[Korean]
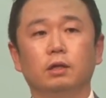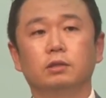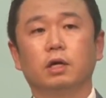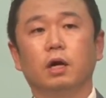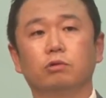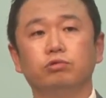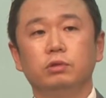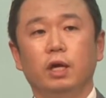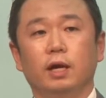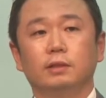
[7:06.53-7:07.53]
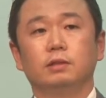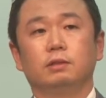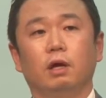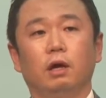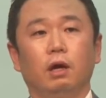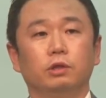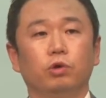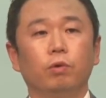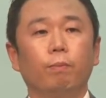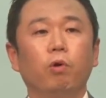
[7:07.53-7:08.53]
제가 군대에 갔을 때
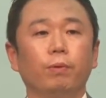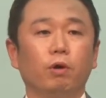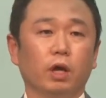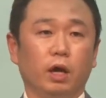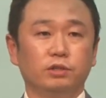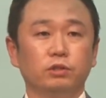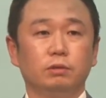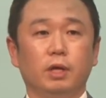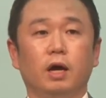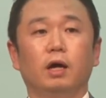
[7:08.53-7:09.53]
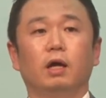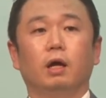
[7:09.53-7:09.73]
저는 포병에 있었습니다.